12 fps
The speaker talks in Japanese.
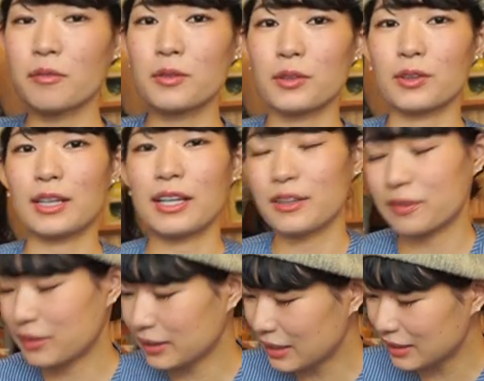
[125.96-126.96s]
もうこれを
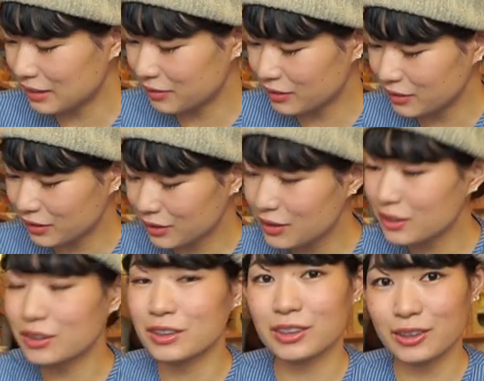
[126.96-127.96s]
また自分の
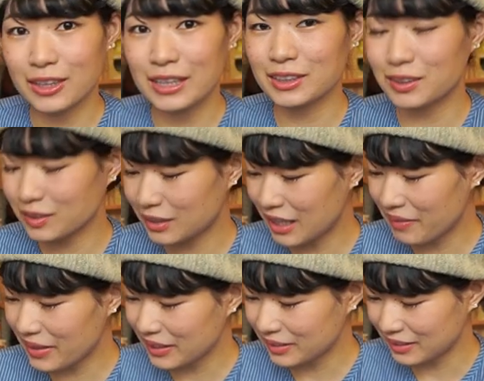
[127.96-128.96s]
リュックとか
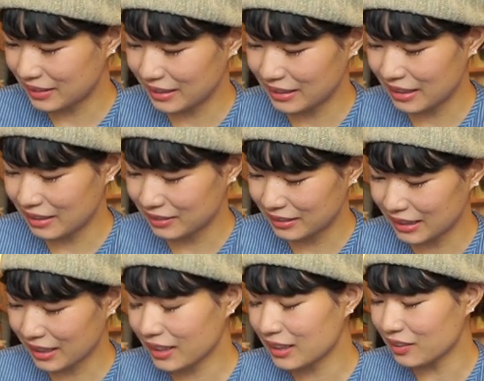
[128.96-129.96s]
ショルダーバッグに入れる
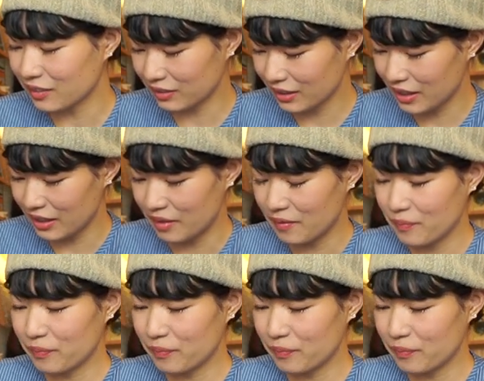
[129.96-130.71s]
だけなので